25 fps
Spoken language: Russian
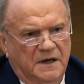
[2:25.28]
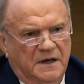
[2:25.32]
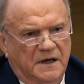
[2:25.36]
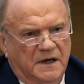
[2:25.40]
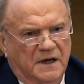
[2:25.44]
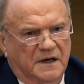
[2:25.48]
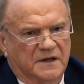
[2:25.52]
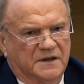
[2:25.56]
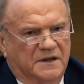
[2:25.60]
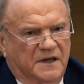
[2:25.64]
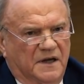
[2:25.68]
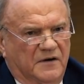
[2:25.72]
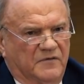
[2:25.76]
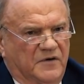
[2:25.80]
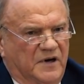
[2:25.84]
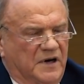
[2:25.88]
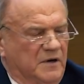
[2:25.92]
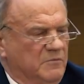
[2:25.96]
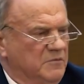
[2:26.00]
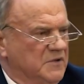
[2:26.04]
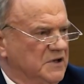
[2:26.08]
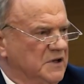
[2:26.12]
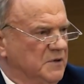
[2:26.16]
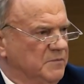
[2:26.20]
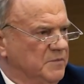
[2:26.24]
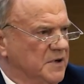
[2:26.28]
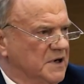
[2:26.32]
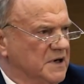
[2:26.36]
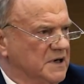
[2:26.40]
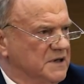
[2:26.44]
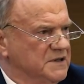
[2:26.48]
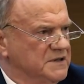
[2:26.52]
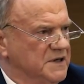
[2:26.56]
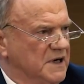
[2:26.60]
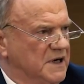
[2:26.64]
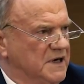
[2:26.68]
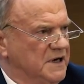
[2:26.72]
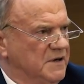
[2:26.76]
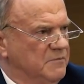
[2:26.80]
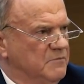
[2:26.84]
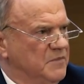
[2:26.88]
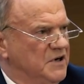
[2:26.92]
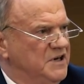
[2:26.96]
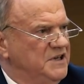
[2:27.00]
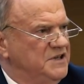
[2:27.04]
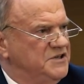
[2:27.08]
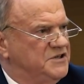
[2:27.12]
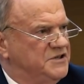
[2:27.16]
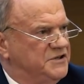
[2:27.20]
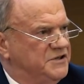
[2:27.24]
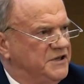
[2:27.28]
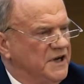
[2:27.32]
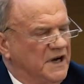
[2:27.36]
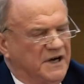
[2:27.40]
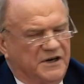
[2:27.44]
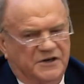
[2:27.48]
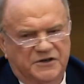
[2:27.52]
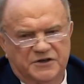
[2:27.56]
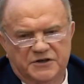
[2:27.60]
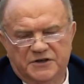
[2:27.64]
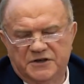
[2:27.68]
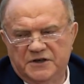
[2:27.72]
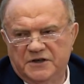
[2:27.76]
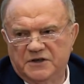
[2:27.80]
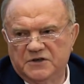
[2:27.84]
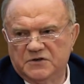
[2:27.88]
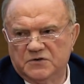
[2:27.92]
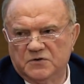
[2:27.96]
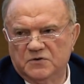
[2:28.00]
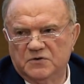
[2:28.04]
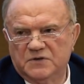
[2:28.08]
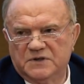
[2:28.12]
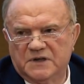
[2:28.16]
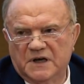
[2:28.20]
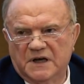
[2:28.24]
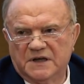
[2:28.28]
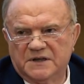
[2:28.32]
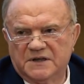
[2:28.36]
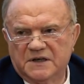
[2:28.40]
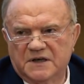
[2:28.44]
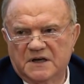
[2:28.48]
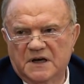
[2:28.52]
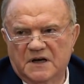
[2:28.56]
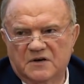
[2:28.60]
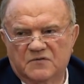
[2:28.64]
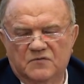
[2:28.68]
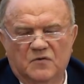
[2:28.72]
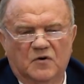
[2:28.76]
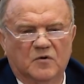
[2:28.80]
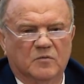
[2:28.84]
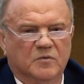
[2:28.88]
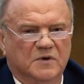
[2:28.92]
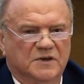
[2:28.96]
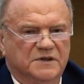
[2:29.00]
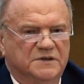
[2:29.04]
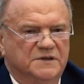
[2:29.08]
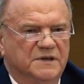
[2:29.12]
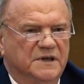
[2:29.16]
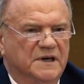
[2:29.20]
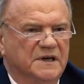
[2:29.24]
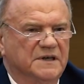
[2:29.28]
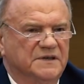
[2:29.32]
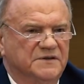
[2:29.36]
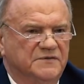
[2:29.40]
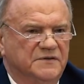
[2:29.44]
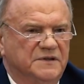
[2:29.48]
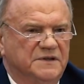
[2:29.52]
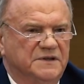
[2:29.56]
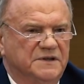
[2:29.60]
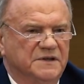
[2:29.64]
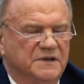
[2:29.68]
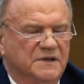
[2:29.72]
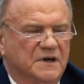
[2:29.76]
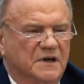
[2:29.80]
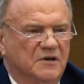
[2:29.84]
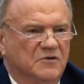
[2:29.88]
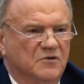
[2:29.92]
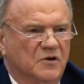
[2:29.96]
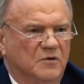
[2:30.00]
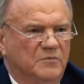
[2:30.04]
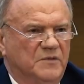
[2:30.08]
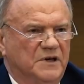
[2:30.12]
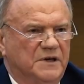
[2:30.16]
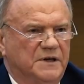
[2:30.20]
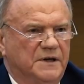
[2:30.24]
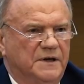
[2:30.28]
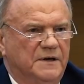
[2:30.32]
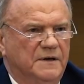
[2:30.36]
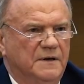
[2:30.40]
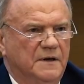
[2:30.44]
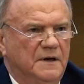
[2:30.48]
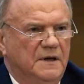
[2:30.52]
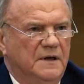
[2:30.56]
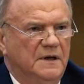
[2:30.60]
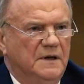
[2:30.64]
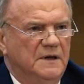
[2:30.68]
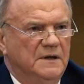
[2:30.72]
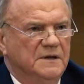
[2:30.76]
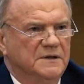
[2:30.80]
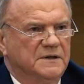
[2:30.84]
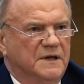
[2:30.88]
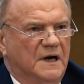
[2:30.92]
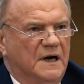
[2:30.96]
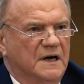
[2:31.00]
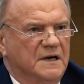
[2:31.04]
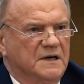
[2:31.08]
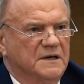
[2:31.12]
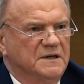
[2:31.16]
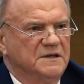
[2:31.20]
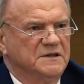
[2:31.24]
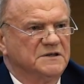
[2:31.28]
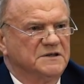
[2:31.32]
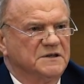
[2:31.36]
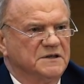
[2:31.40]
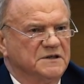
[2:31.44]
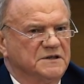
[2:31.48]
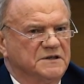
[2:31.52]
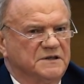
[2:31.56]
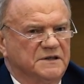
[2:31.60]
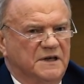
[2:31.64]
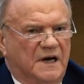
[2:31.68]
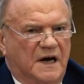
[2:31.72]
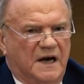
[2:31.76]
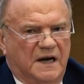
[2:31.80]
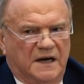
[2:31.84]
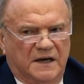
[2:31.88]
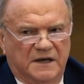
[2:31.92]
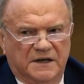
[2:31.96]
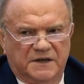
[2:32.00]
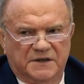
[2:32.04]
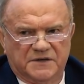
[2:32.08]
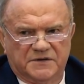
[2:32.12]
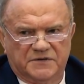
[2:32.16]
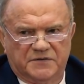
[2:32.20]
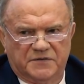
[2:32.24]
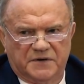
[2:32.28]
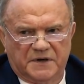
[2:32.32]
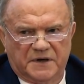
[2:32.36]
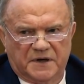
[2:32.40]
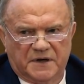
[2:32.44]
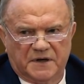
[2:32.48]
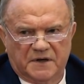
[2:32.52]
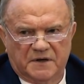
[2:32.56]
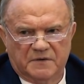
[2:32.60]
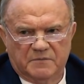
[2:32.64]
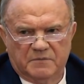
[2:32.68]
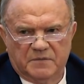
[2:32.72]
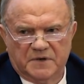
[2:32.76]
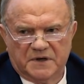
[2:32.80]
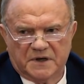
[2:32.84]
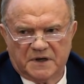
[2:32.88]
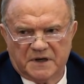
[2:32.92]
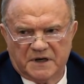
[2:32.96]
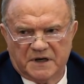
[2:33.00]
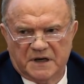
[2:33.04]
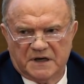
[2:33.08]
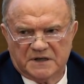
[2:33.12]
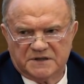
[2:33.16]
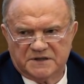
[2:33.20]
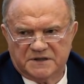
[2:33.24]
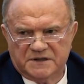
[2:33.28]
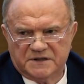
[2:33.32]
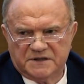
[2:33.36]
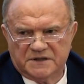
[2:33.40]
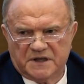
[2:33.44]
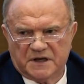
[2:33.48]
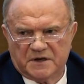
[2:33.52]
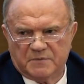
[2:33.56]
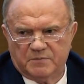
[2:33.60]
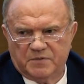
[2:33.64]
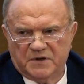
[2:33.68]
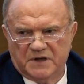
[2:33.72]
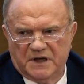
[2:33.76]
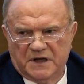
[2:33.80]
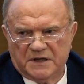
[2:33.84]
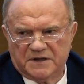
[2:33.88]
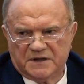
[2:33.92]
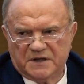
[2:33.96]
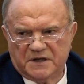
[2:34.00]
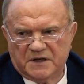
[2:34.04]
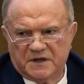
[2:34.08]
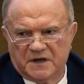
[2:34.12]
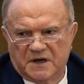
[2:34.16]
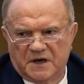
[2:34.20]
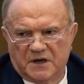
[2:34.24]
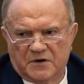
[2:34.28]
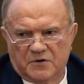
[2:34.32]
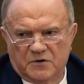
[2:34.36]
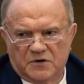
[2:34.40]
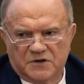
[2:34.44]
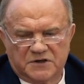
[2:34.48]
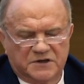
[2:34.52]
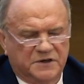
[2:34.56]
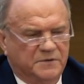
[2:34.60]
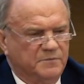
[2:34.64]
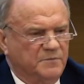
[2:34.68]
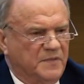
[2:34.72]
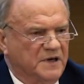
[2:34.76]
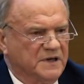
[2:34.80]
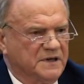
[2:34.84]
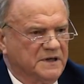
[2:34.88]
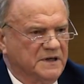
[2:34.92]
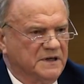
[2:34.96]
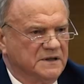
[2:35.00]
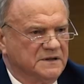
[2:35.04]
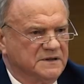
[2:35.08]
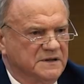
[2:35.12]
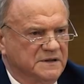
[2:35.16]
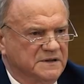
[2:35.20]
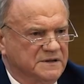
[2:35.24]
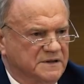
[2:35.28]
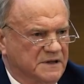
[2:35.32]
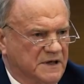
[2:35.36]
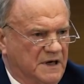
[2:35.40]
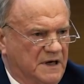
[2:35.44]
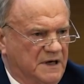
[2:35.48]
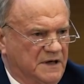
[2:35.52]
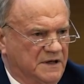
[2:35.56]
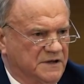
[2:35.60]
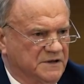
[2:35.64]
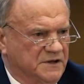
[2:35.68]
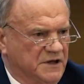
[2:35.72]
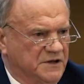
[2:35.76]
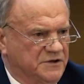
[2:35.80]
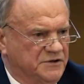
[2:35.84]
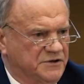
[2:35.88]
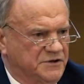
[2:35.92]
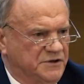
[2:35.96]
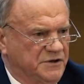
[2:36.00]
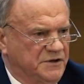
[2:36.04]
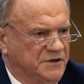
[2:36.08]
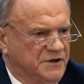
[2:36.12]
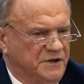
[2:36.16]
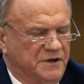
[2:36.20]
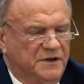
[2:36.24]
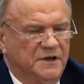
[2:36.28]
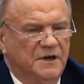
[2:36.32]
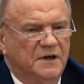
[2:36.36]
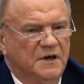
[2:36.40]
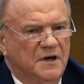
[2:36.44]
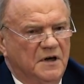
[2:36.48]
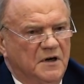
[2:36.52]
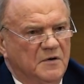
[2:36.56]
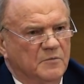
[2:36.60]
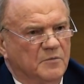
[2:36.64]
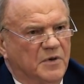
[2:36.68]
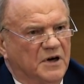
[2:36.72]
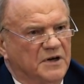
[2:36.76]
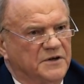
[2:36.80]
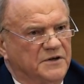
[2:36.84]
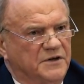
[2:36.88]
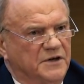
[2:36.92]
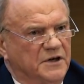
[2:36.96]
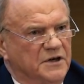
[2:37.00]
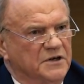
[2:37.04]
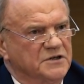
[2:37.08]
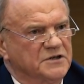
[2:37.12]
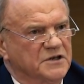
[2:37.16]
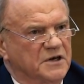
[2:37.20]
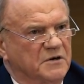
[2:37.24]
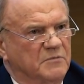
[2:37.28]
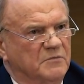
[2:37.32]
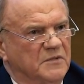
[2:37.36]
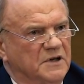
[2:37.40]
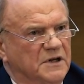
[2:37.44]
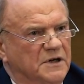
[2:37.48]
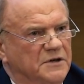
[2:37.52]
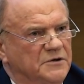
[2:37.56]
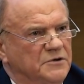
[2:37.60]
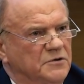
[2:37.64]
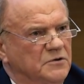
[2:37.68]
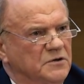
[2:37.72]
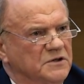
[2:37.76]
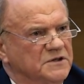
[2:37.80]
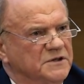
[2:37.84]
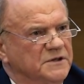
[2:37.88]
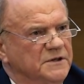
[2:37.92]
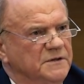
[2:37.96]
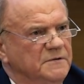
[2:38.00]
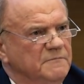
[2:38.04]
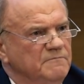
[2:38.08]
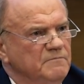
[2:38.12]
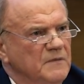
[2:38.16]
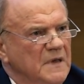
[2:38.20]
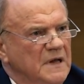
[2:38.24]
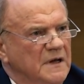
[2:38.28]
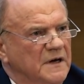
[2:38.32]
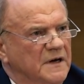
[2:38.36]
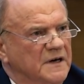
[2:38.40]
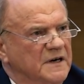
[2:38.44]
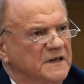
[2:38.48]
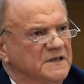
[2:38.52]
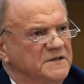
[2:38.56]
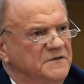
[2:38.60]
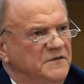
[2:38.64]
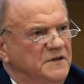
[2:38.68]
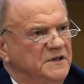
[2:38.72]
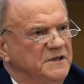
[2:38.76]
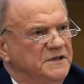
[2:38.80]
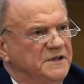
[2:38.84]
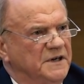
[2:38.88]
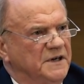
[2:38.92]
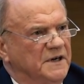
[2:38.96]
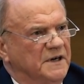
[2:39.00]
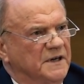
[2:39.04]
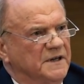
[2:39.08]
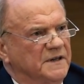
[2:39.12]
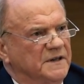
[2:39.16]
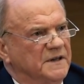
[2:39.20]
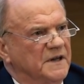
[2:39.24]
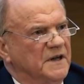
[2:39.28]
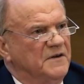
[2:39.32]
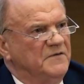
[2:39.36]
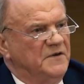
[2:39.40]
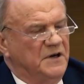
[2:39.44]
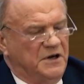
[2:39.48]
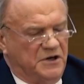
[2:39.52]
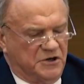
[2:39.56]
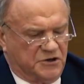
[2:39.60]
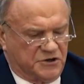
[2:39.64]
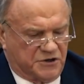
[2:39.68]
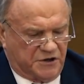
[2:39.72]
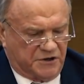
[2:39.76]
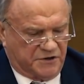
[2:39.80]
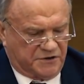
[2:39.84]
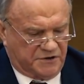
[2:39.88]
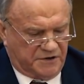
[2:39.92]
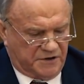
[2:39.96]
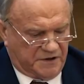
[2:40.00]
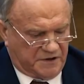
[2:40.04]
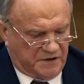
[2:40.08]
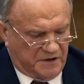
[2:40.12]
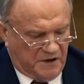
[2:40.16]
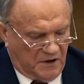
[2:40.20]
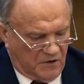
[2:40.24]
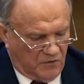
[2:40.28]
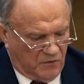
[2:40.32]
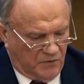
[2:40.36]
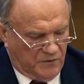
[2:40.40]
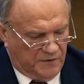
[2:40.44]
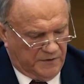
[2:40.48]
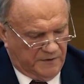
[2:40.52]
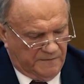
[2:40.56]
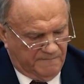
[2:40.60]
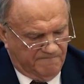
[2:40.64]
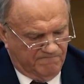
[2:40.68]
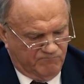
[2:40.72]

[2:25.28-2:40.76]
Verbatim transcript: и одновременно показали блестящие результаты как в области развития экономики, так и социальной сферы. Прекрасные зарплаты, хороший пакет социальной защиты, поддержка молодежи, развитие новейших технологий.